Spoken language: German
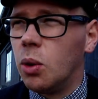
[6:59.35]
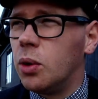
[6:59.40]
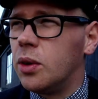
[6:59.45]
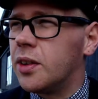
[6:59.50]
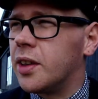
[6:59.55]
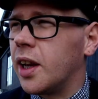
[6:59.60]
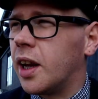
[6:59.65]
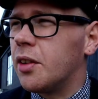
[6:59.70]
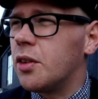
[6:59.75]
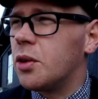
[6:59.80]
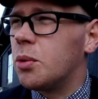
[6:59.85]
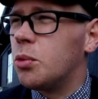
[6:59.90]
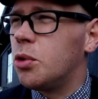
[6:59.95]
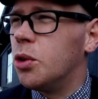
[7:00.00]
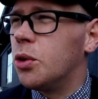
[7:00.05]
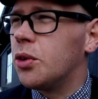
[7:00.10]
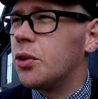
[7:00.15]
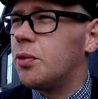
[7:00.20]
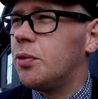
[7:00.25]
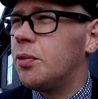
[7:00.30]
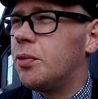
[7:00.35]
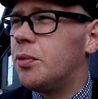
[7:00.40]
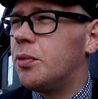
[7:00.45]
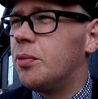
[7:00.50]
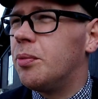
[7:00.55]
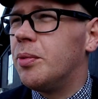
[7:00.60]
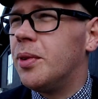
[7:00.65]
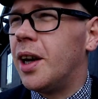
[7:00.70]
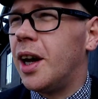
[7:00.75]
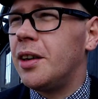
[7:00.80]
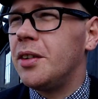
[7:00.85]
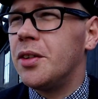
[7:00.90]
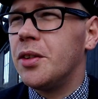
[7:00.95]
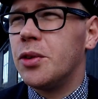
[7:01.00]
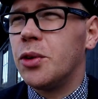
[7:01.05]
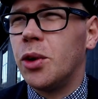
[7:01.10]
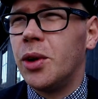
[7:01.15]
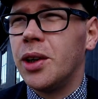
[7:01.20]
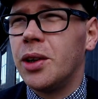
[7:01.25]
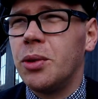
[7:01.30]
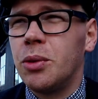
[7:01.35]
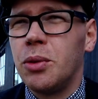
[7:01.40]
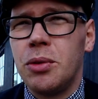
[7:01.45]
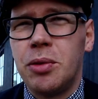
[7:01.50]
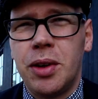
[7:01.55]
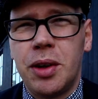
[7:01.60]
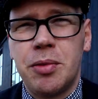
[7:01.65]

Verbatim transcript: Und ganz zum Schluss leichte Säure und